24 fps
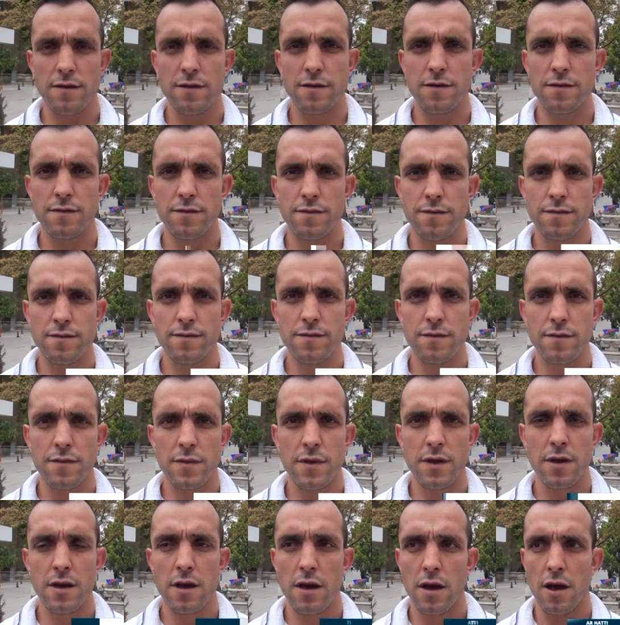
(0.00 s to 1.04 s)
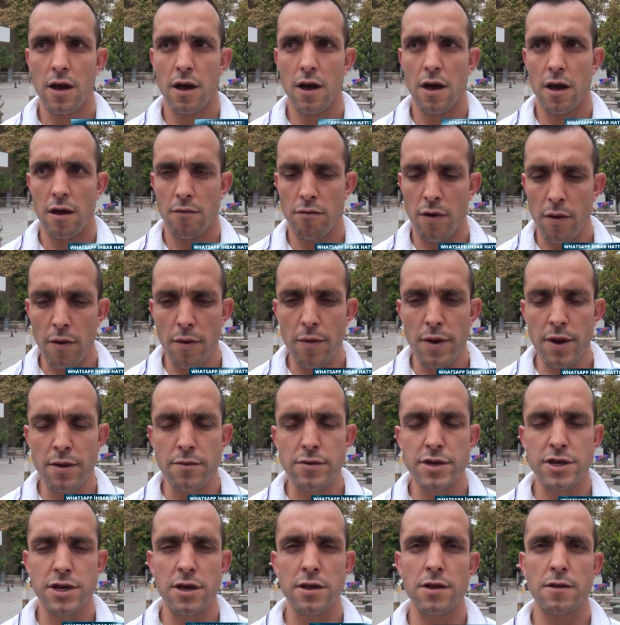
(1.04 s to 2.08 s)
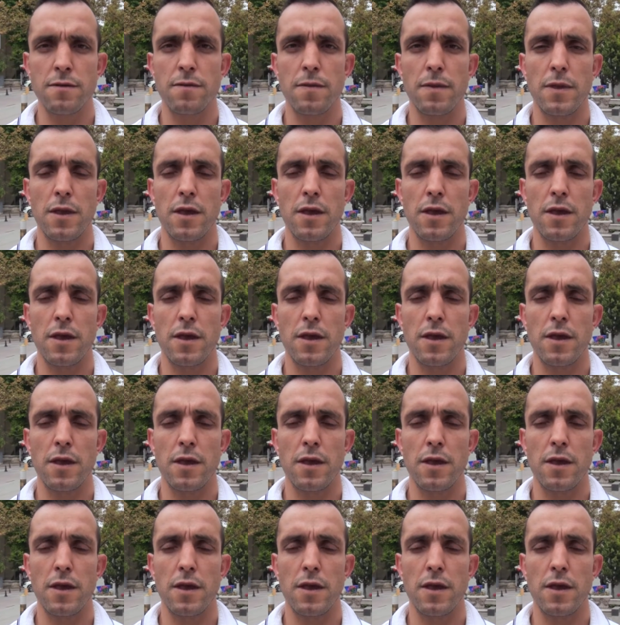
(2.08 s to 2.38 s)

Baba senin için ne ifade ediyor? Baba benim için